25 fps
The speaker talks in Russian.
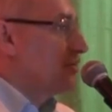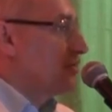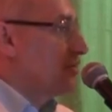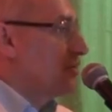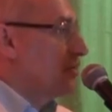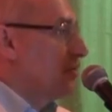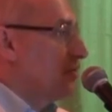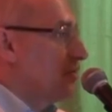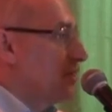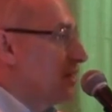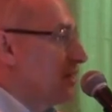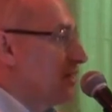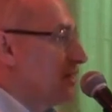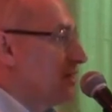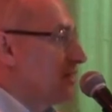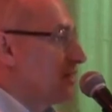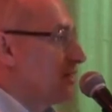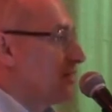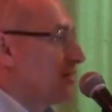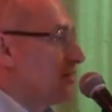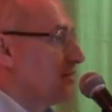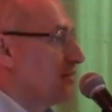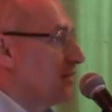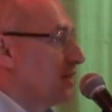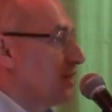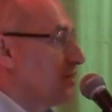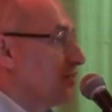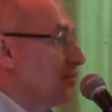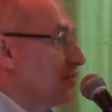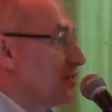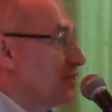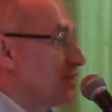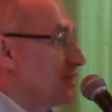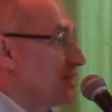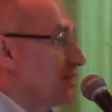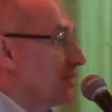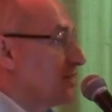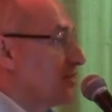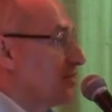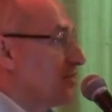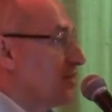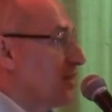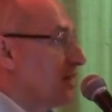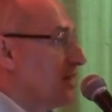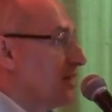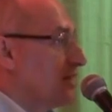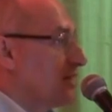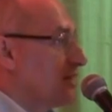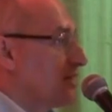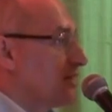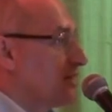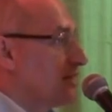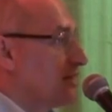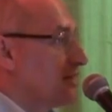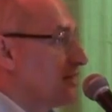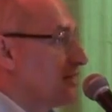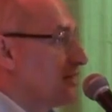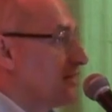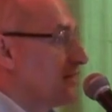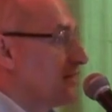других, мне хочется только этих.